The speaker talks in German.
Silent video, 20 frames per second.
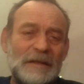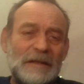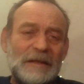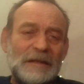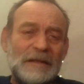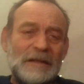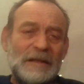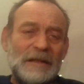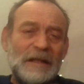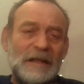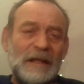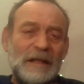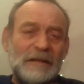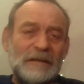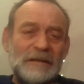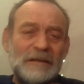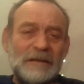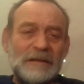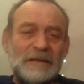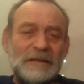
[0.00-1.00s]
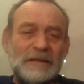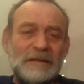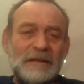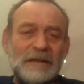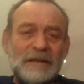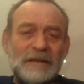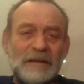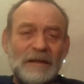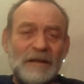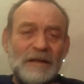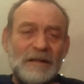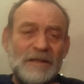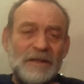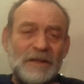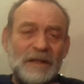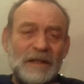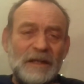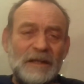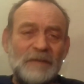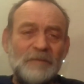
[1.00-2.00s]
äh, einer nicht allzu
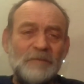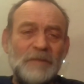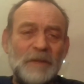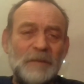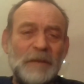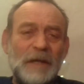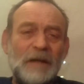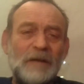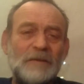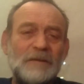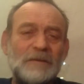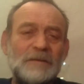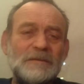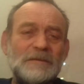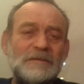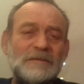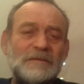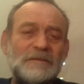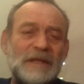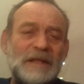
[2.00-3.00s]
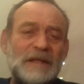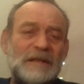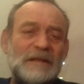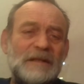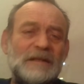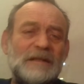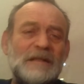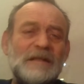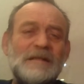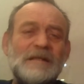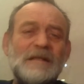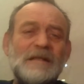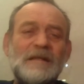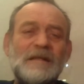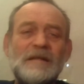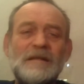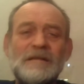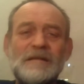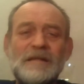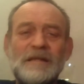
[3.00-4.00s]
dichten Bebauung, werde ich
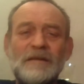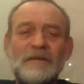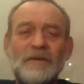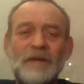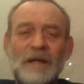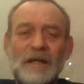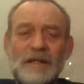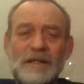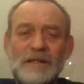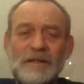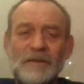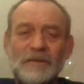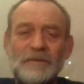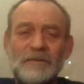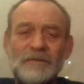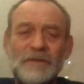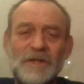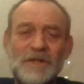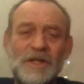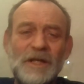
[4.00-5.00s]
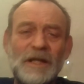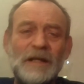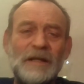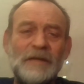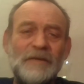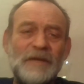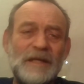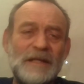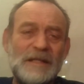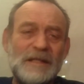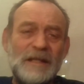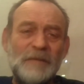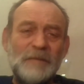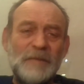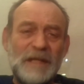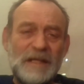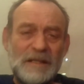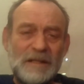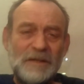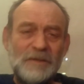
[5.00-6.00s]
diese Situation wahrscheinlich wesentlich
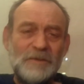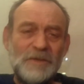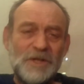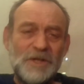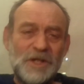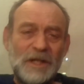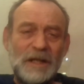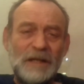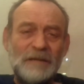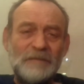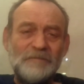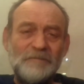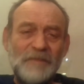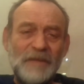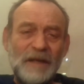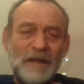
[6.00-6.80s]
besser überstehen,